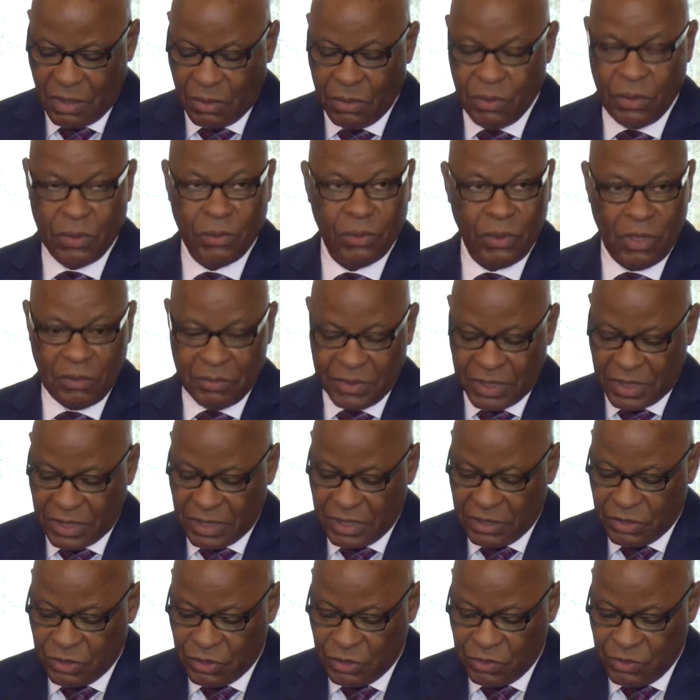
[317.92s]
le nombre
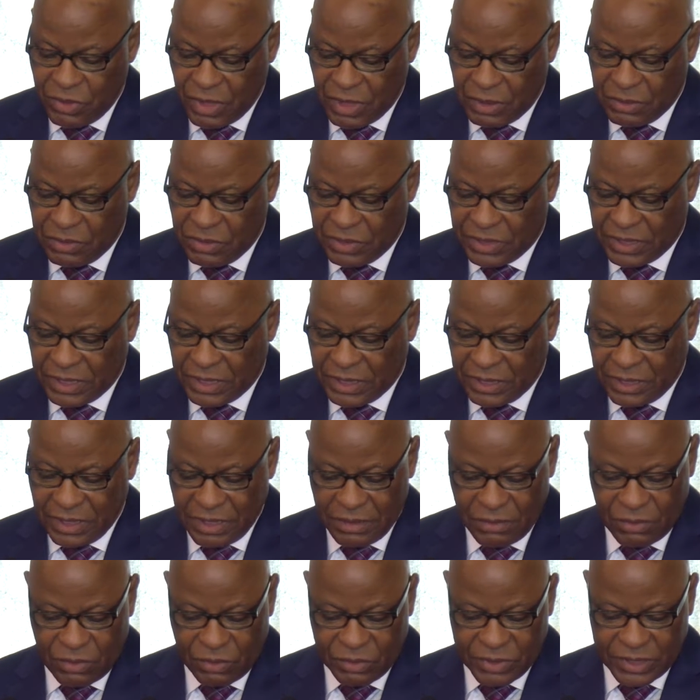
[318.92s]
résiduel de
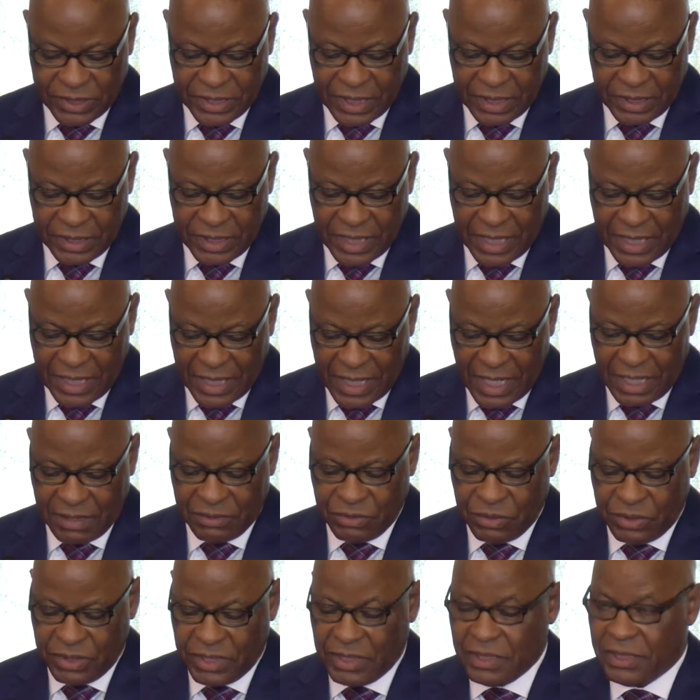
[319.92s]
saisines concerne des cas
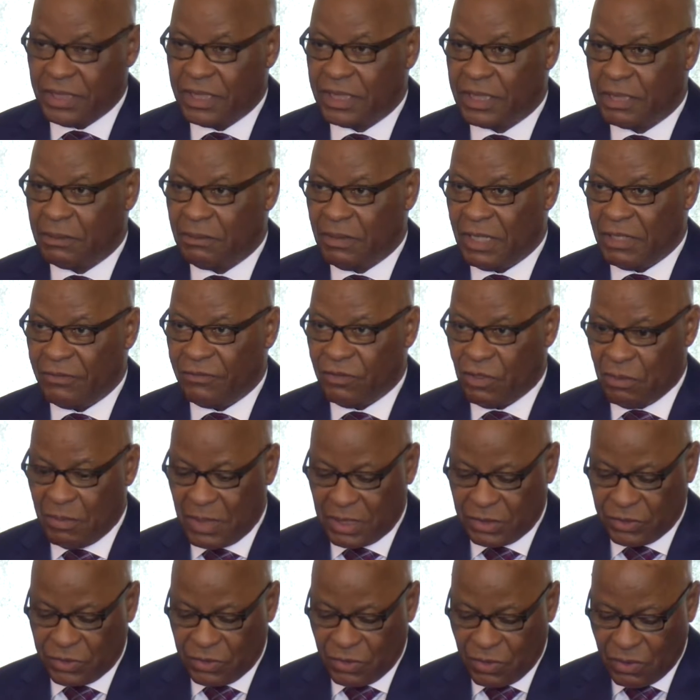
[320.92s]
de déséquilibre
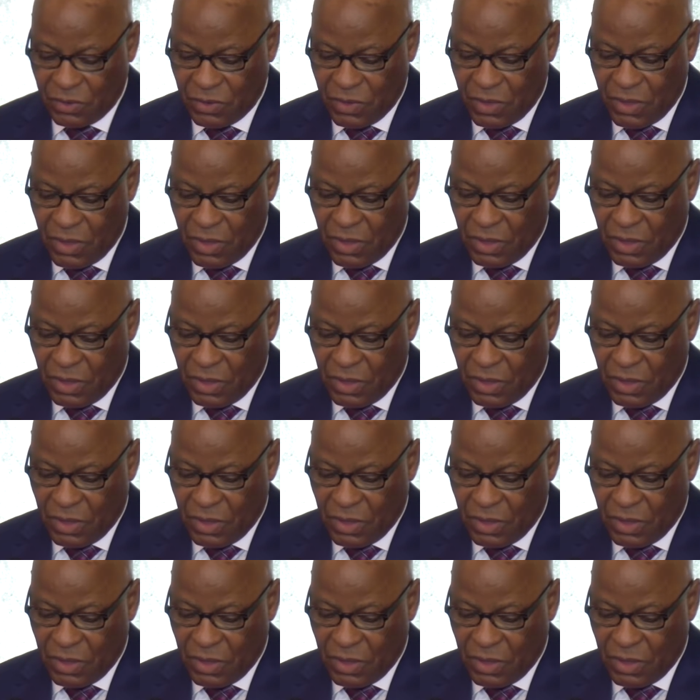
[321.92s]
d'information,